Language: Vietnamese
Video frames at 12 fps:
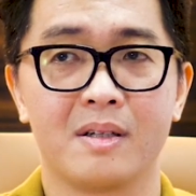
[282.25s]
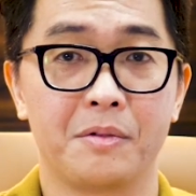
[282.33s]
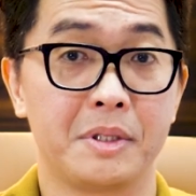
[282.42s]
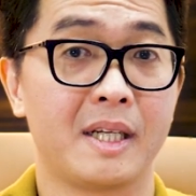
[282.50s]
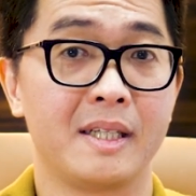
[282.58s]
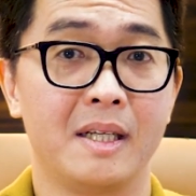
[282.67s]

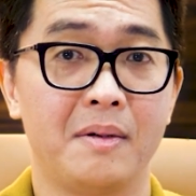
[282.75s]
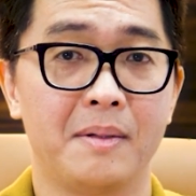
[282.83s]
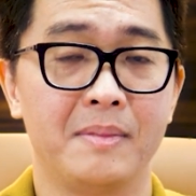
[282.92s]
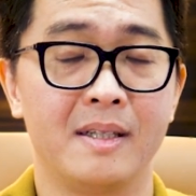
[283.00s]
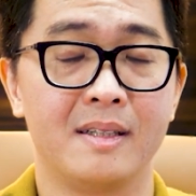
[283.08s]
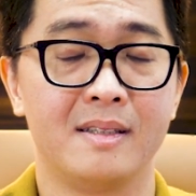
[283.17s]
với trải nghiệm là
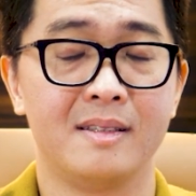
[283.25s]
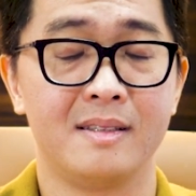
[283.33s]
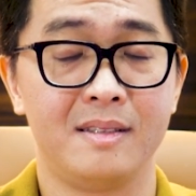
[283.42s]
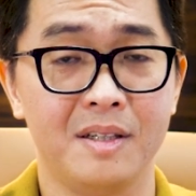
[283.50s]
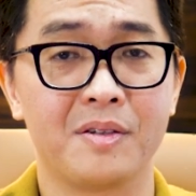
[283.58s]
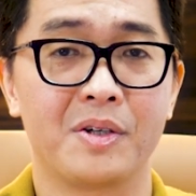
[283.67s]
mình
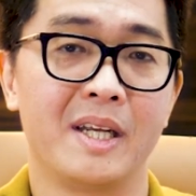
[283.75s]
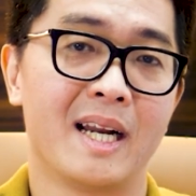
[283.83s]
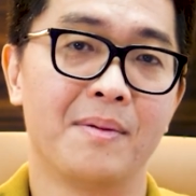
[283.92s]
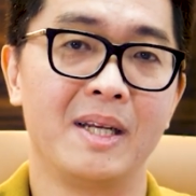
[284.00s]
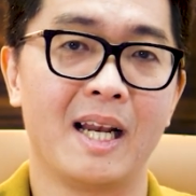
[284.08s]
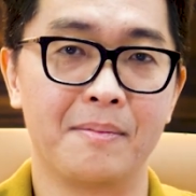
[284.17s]
chưa có thể
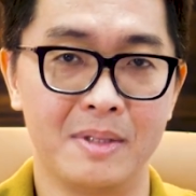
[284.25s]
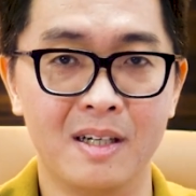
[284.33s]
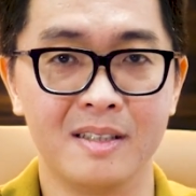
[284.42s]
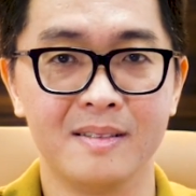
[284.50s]
nào mình làm được